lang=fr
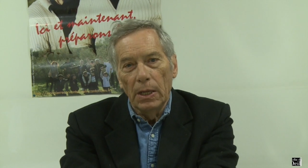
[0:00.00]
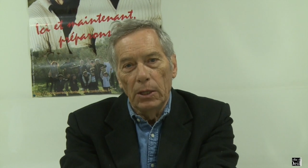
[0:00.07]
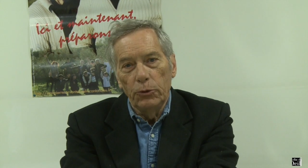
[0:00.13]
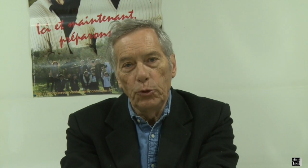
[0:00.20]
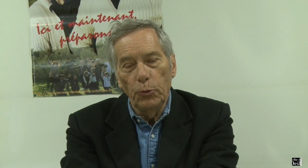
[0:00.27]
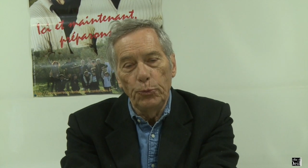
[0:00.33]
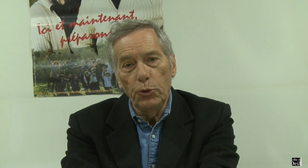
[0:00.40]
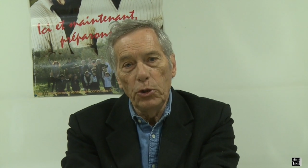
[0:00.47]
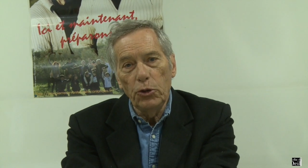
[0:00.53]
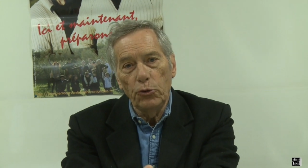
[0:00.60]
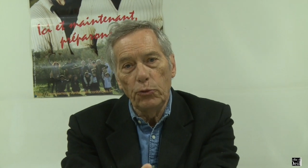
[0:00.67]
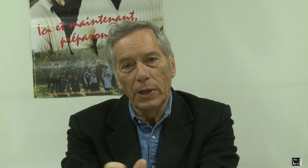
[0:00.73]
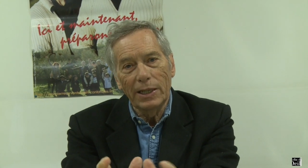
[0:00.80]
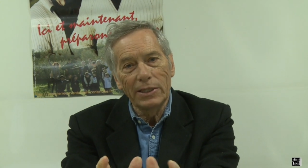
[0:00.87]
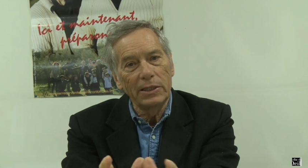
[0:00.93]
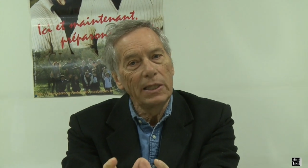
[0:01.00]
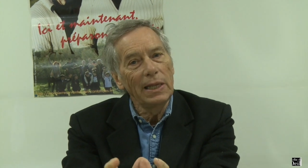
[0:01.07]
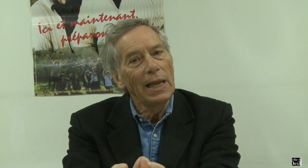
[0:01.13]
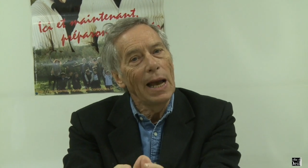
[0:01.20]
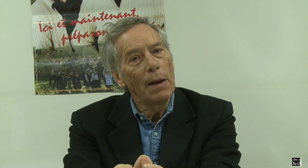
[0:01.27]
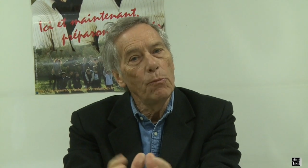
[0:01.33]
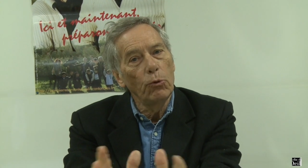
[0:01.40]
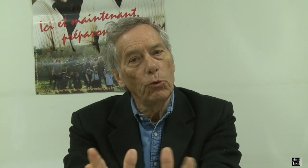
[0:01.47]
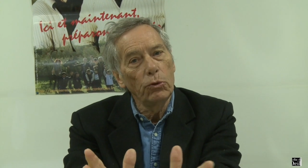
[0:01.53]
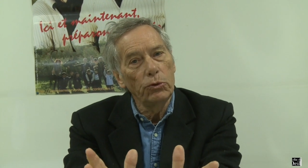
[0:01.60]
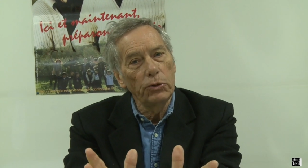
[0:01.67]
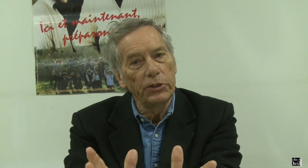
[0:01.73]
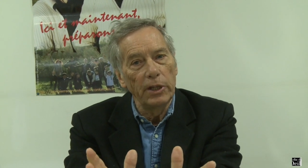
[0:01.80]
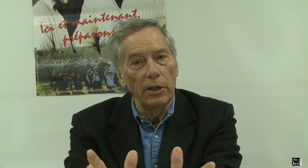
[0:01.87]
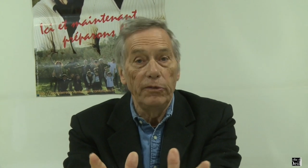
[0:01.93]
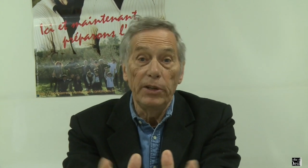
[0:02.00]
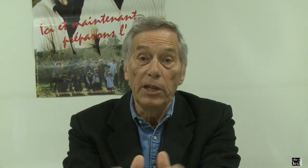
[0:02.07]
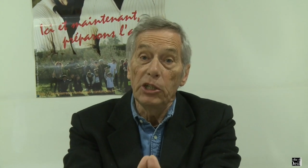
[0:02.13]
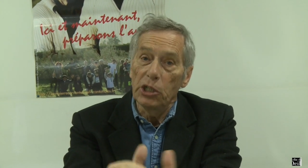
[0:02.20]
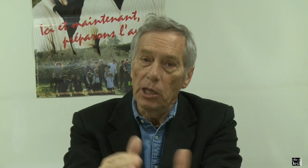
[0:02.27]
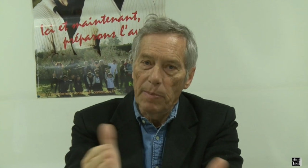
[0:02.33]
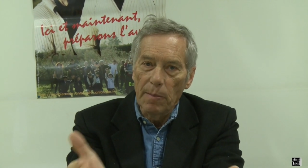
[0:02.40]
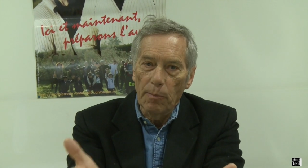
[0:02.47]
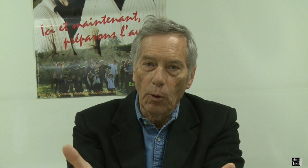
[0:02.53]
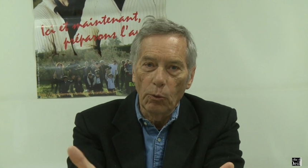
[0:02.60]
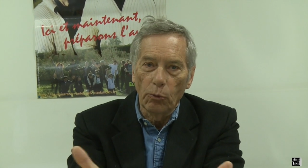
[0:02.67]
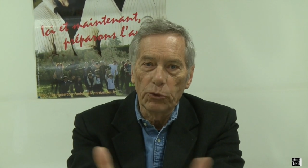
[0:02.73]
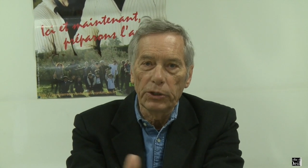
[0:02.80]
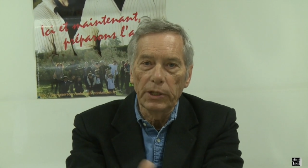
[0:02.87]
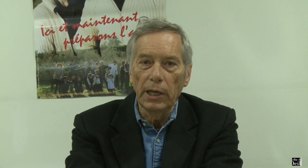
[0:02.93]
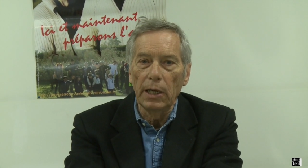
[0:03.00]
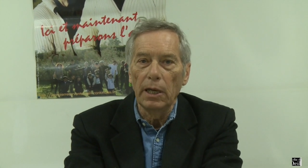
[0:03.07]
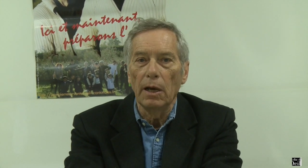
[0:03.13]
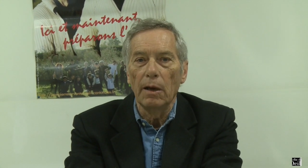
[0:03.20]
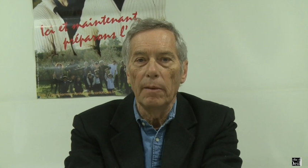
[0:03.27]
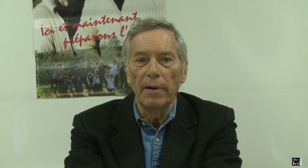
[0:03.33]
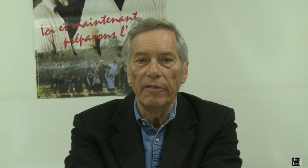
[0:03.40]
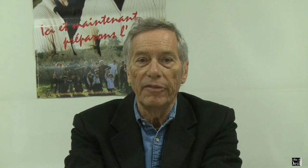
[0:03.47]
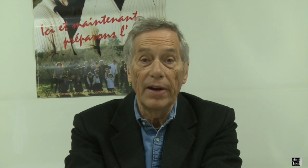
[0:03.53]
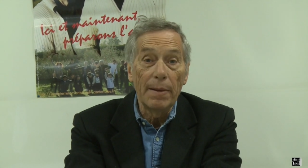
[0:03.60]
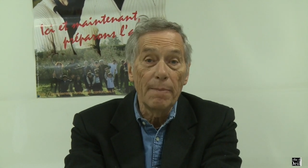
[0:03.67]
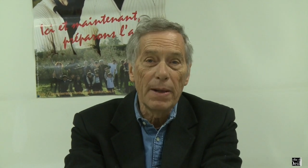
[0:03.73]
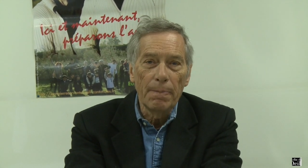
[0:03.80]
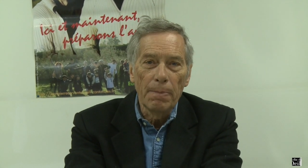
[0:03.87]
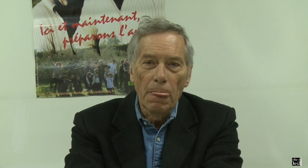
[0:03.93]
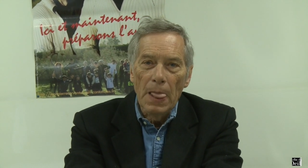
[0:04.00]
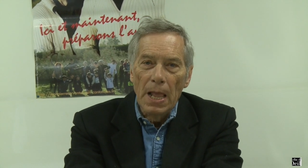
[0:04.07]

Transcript: Depuis, je suis resté amoureux de cette ville, j'y ai même rencontré euh, ma femme,